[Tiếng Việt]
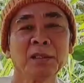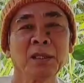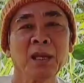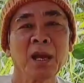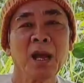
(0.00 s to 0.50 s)

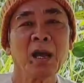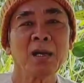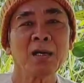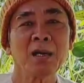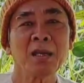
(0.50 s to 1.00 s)
rồi
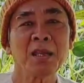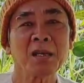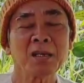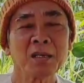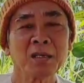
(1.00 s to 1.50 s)
ở
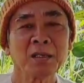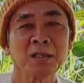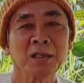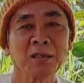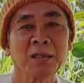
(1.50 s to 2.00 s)
Nhật
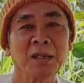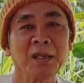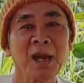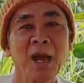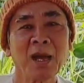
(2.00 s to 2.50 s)
thì
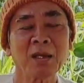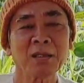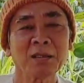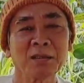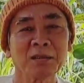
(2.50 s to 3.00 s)
cá
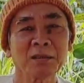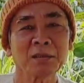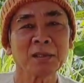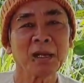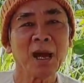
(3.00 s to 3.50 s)

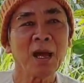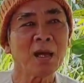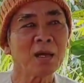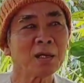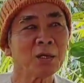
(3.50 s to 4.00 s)

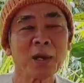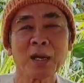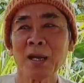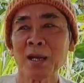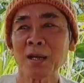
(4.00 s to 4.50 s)
cá kêu
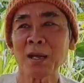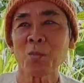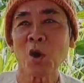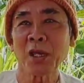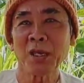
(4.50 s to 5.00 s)
bằng cá
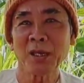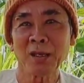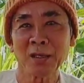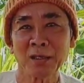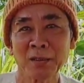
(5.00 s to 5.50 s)
cá mòi hay gì